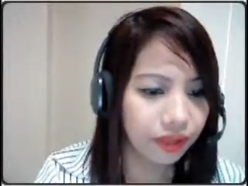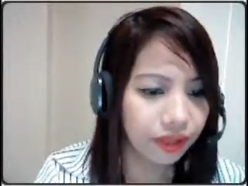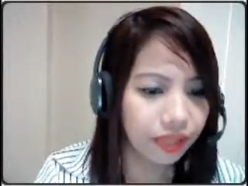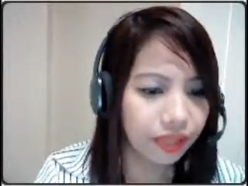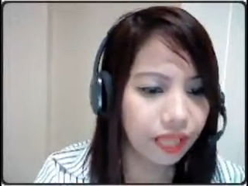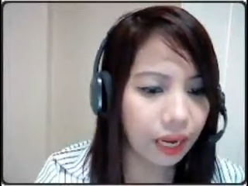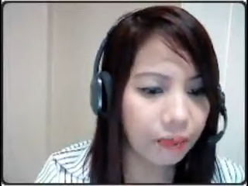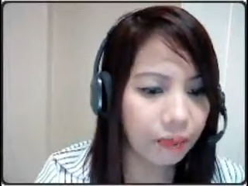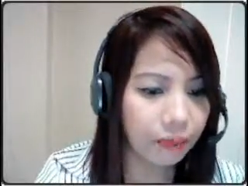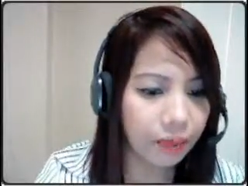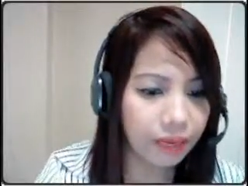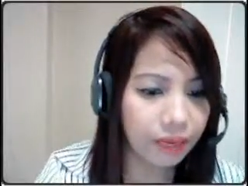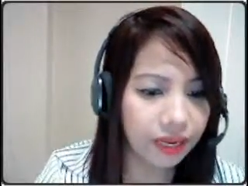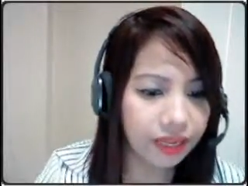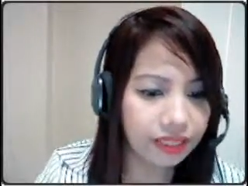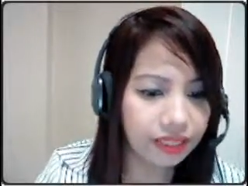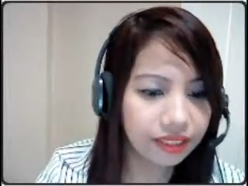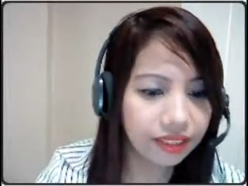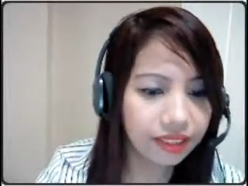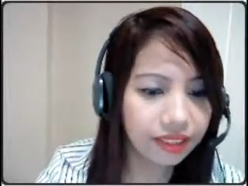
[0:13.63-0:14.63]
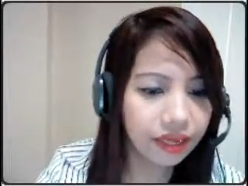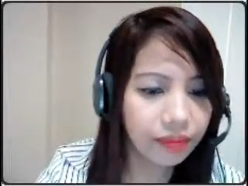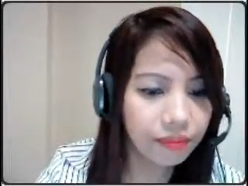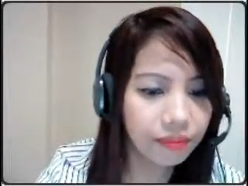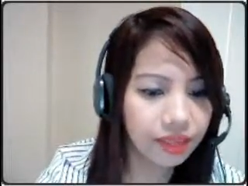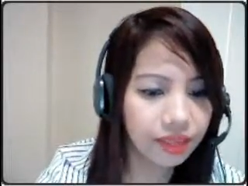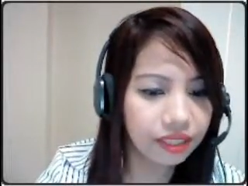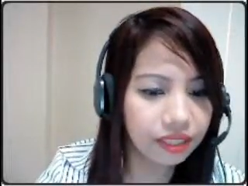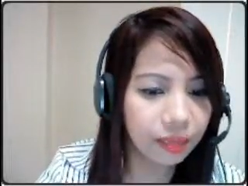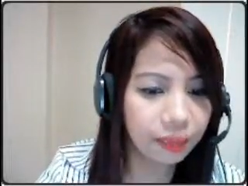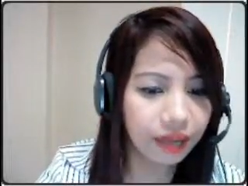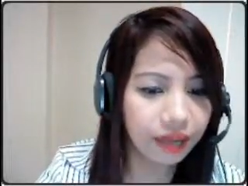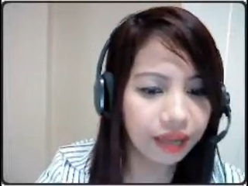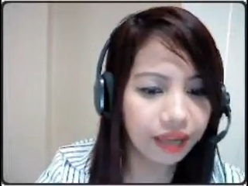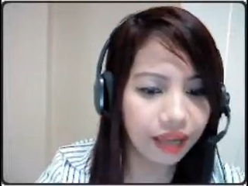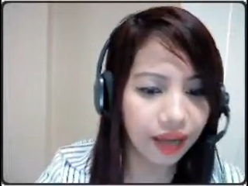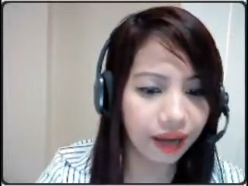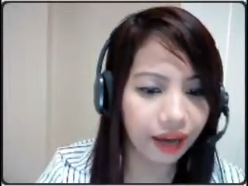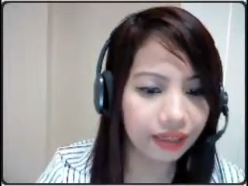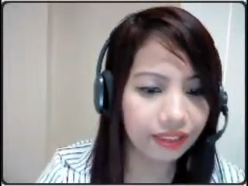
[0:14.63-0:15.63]
Nagpabilisan kami sa
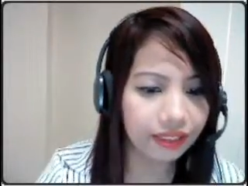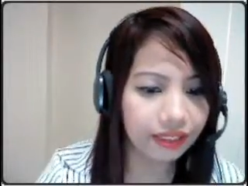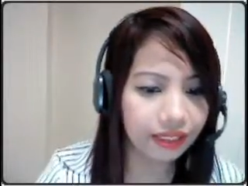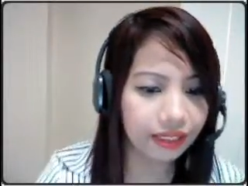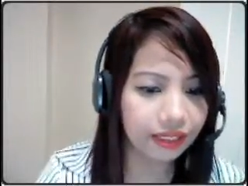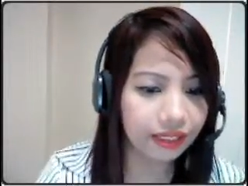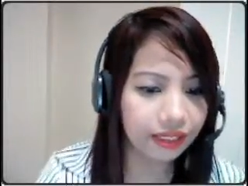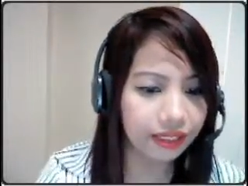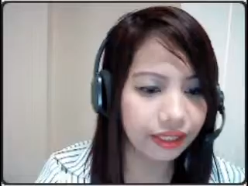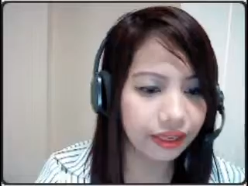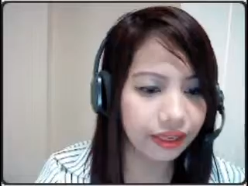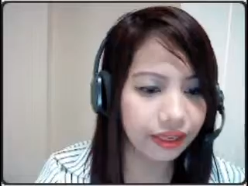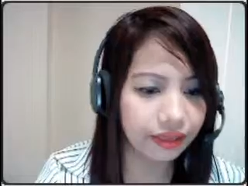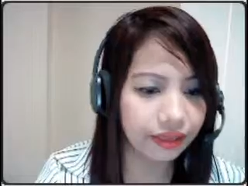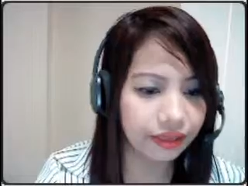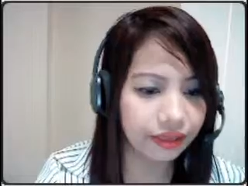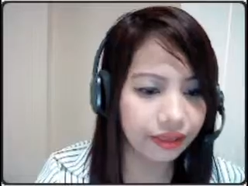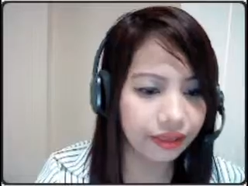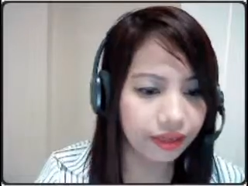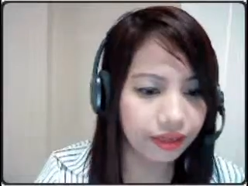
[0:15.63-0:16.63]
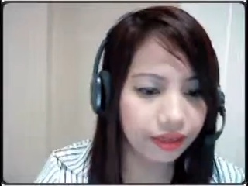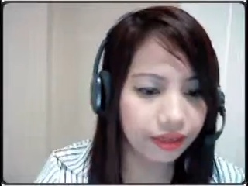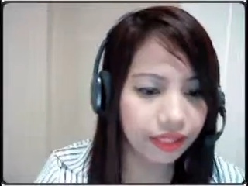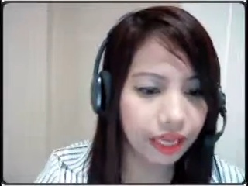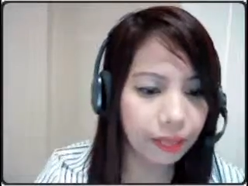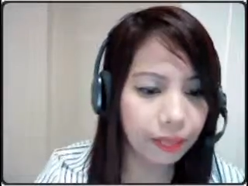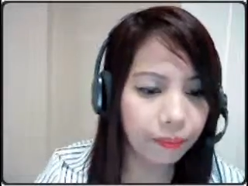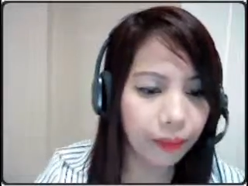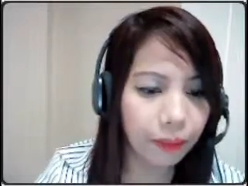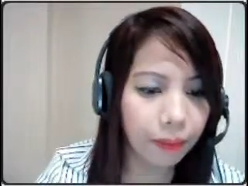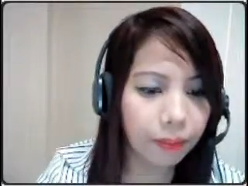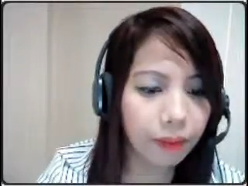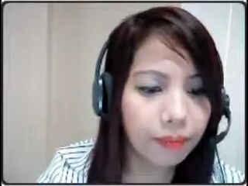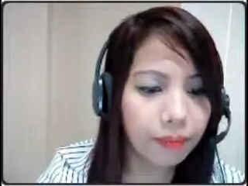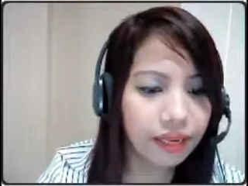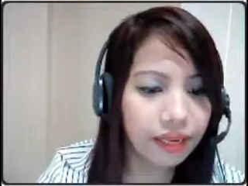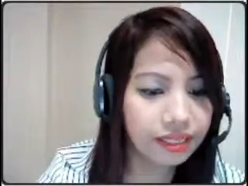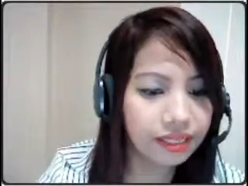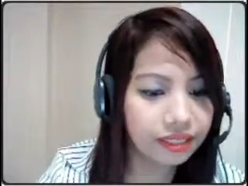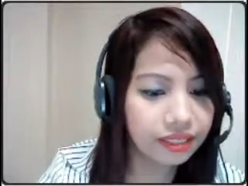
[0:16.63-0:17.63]
paglakad kanina.
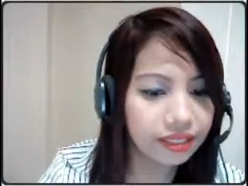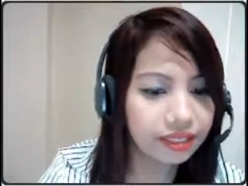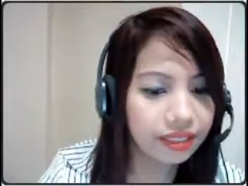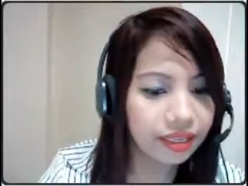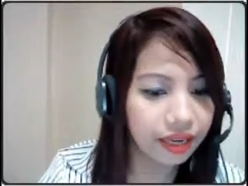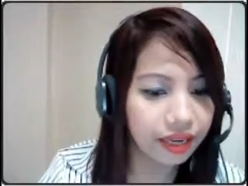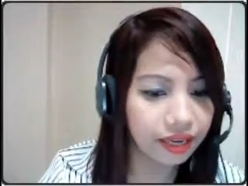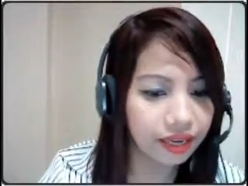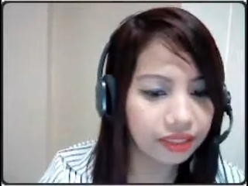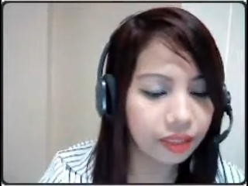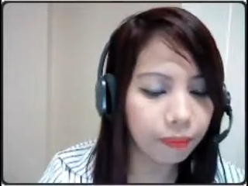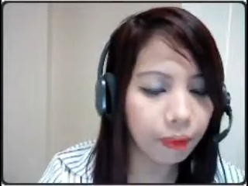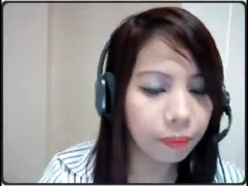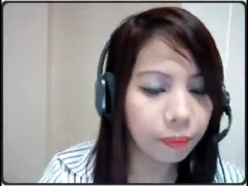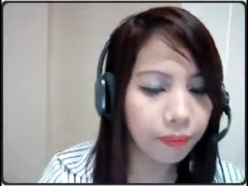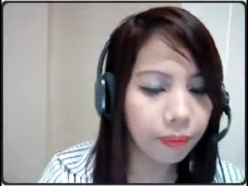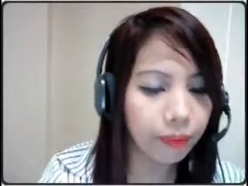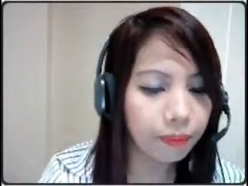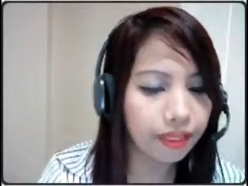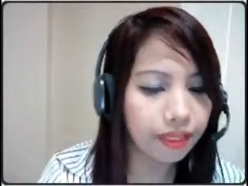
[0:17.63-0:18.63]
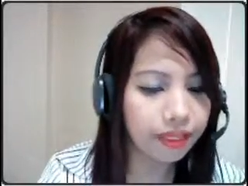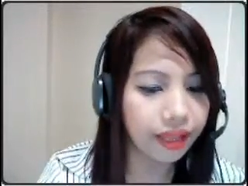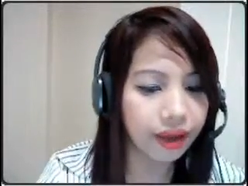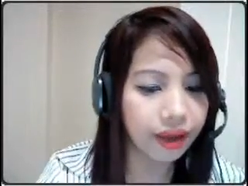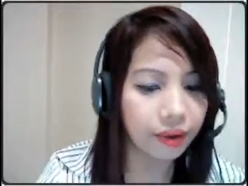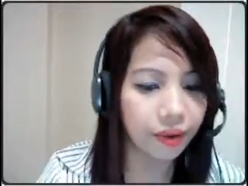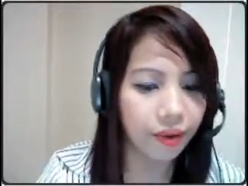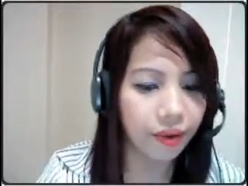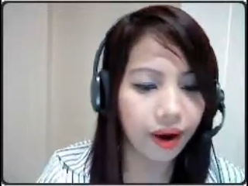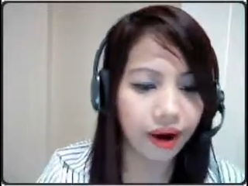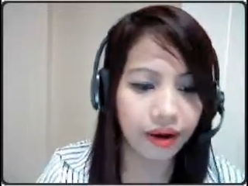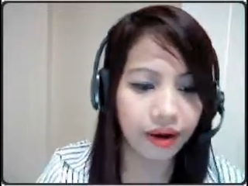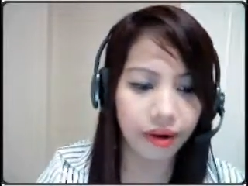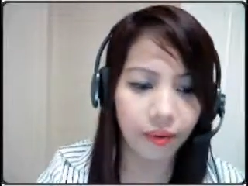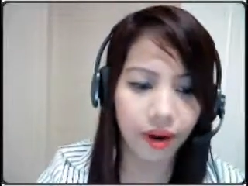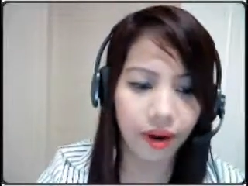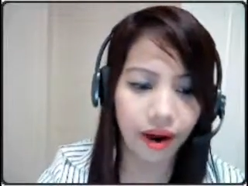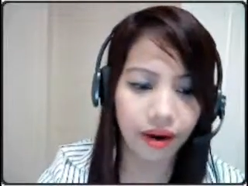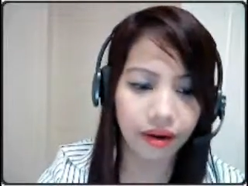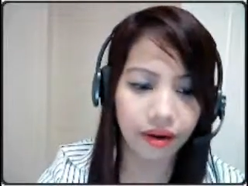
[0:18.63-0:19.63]
Nagpapabilisan sila sa pagmamaneho
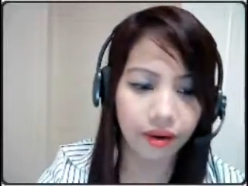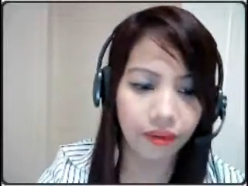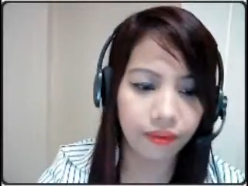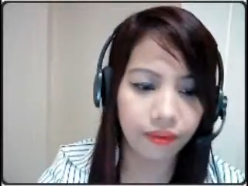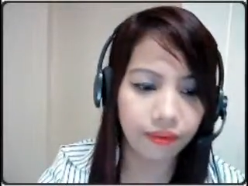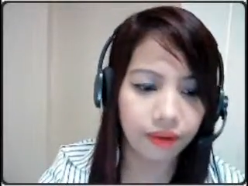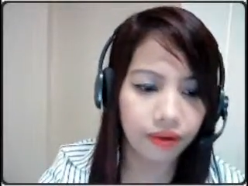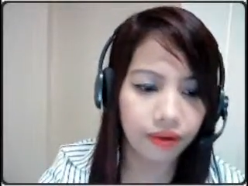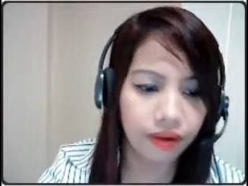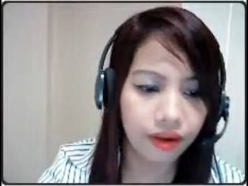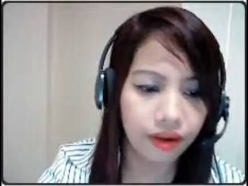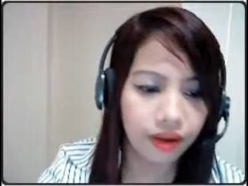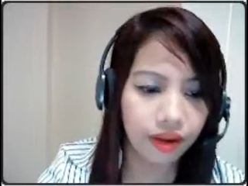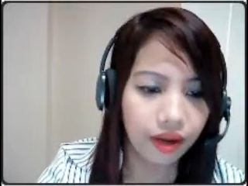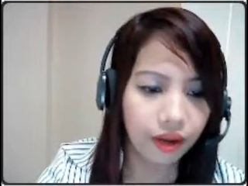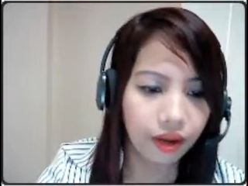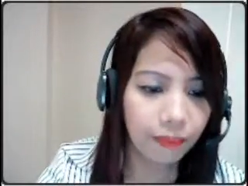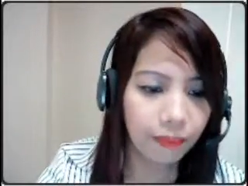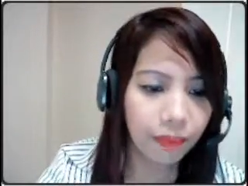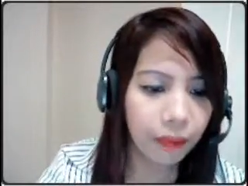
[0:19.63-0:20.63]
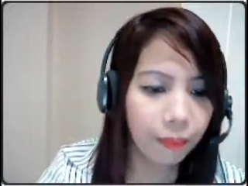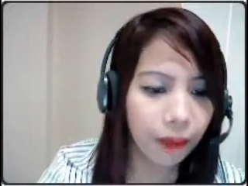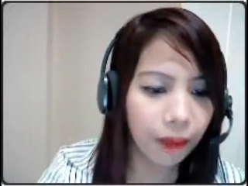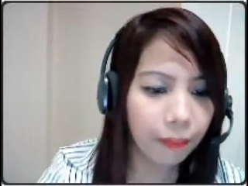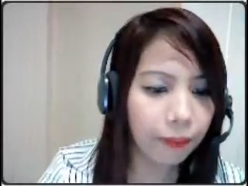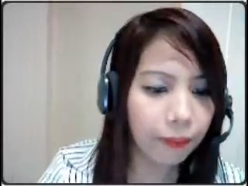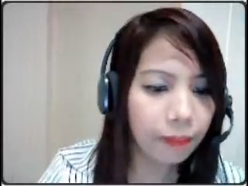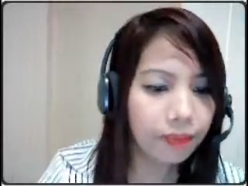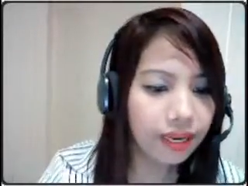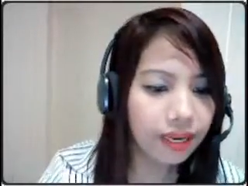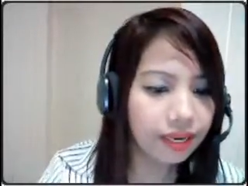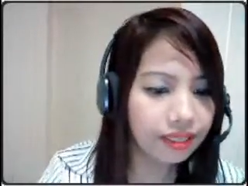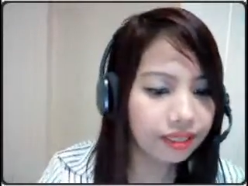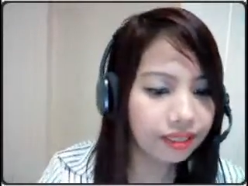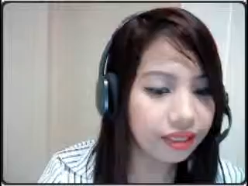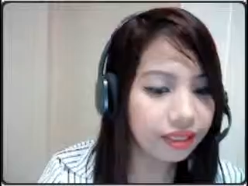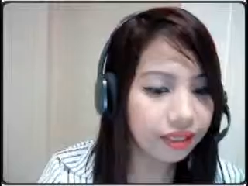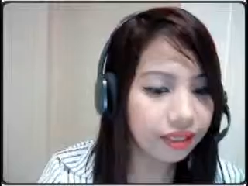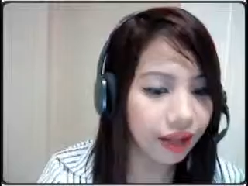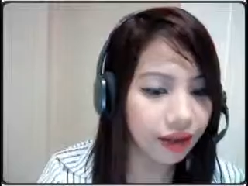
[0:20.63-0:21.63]
araw-araw.
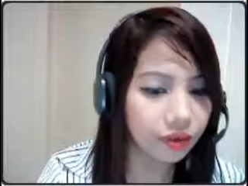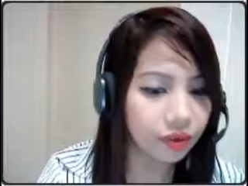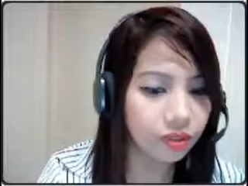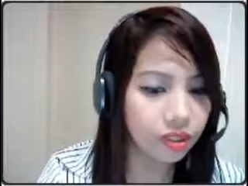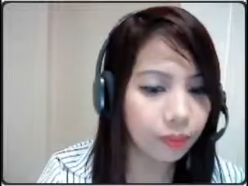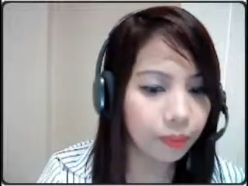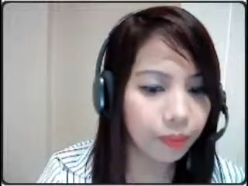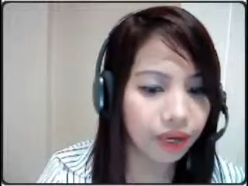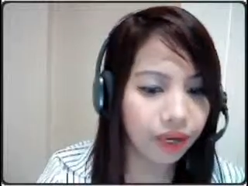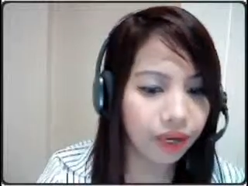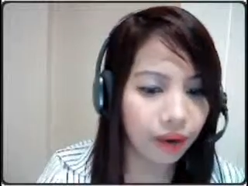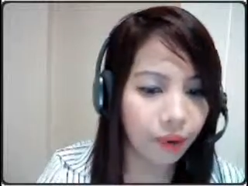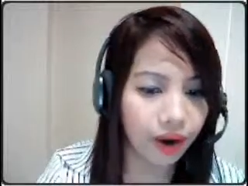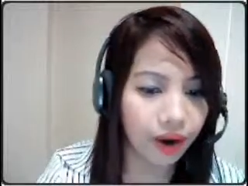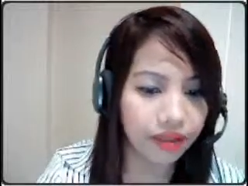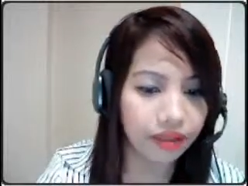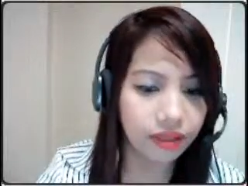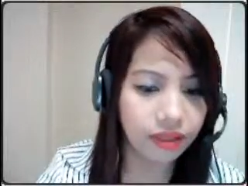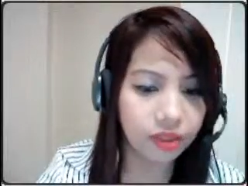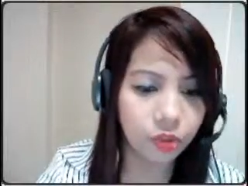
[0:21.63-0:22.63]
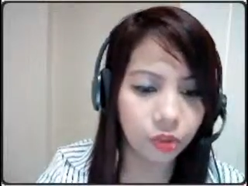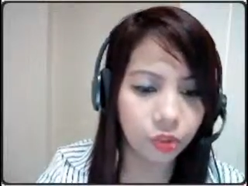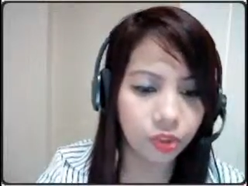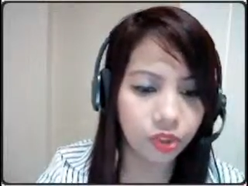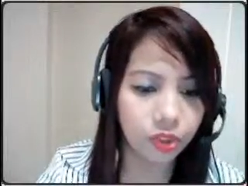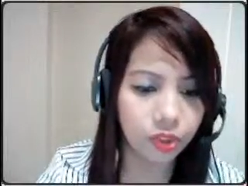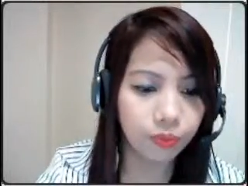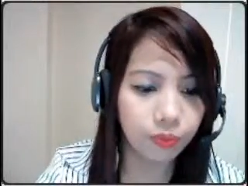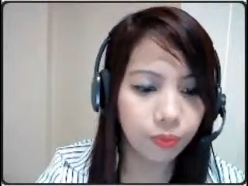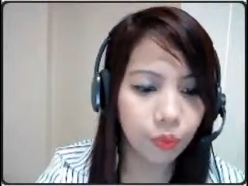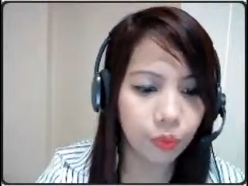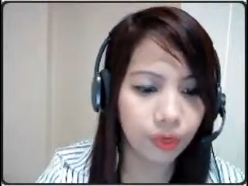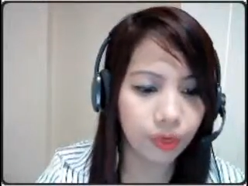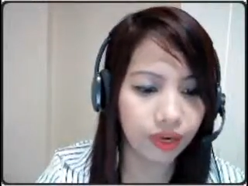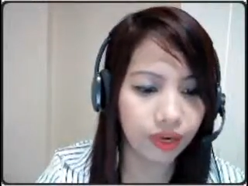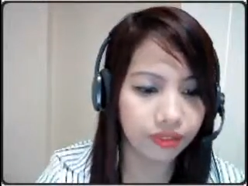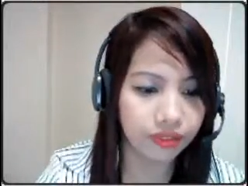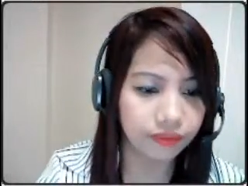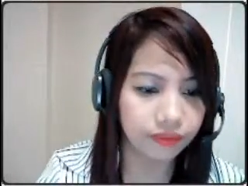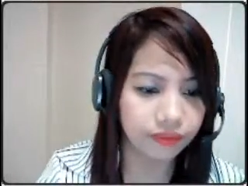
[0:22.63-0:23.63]
Magpapabilisan tayo sa paggawa ng sushi
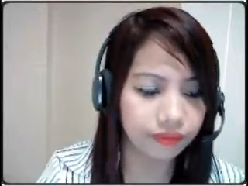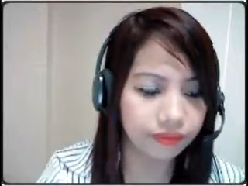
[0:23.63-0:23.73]
bukas.